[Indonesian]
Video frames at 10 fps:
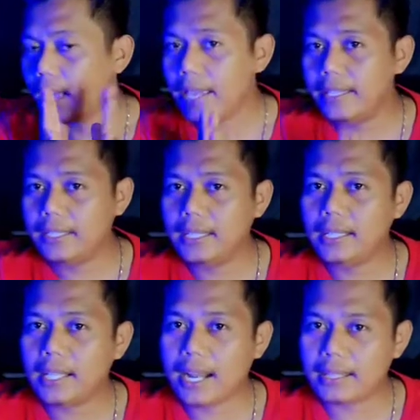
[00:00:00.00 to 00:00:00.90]

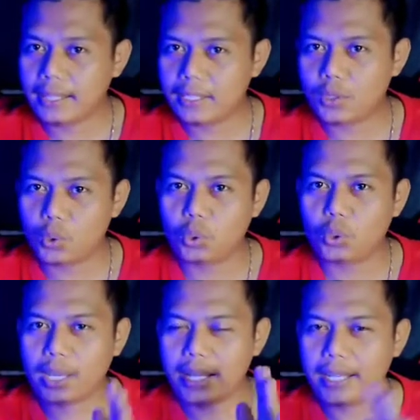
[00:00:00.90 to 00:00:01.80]
ID gratis
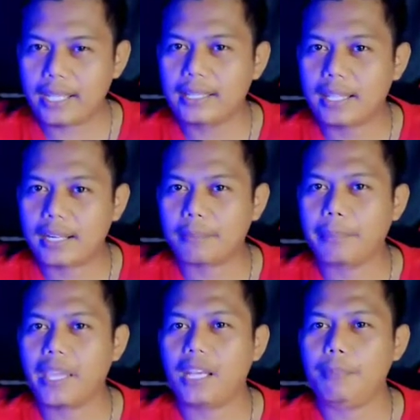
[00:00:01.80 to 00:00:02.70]
untuk kalian
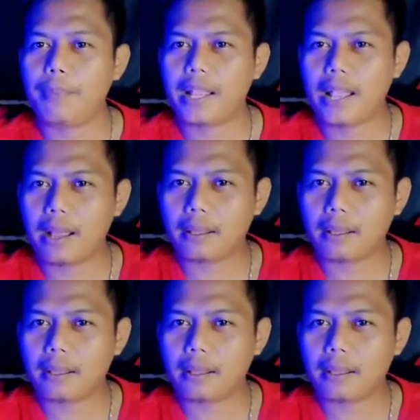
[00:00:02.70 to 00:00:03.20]
terverifik